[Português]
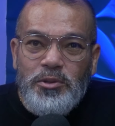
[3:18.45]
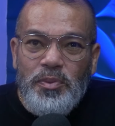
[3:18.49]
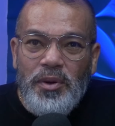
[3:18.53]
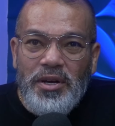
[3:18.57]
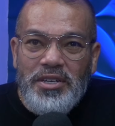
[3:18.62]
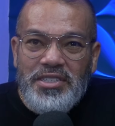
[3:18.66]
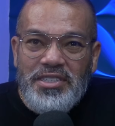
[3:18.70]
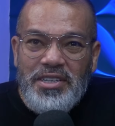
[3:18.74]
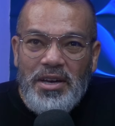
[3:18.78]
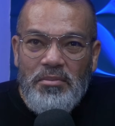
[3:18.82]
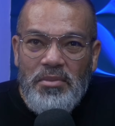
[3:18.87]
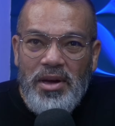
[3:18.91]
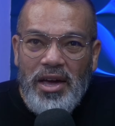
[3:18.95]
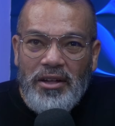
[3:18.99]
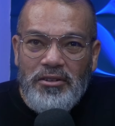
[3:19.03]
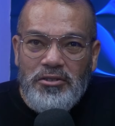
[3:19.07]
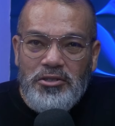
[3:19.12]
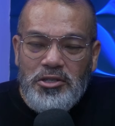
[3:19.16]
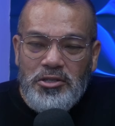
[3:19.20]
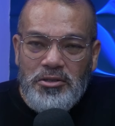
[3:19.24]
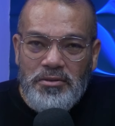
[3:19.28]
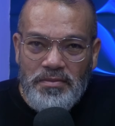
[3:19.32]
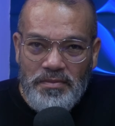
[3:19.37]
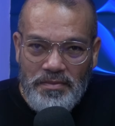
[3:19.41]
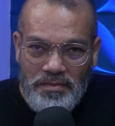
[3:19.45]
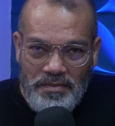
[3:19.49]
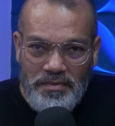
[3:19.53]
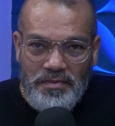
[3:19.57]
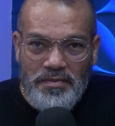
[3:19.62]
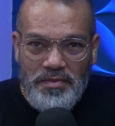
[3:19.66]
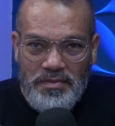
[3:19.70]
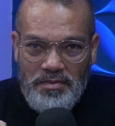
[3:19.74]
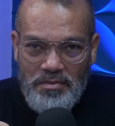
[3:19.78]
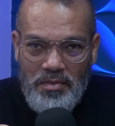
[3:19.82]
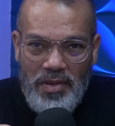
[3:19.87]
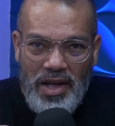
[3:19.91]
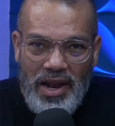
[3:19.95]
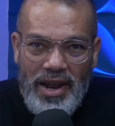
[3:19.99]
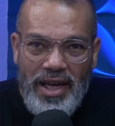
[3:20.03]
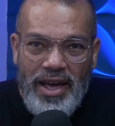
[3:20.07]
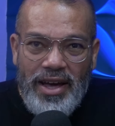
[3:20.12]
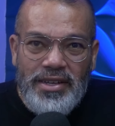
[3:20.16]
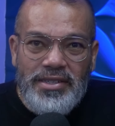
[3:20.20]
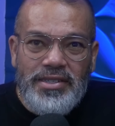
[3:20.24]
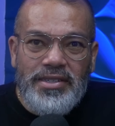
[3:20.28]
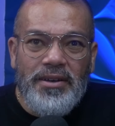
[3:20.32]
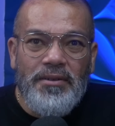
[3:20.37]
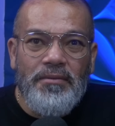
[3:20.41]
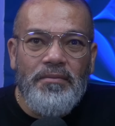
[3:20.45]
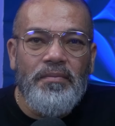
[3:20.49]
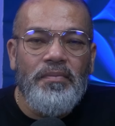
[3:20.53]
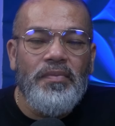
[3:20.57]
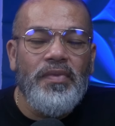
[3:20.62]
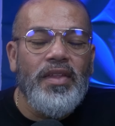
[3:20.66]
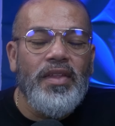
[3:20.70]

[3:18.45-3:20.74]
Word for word: pensamentos, beleza?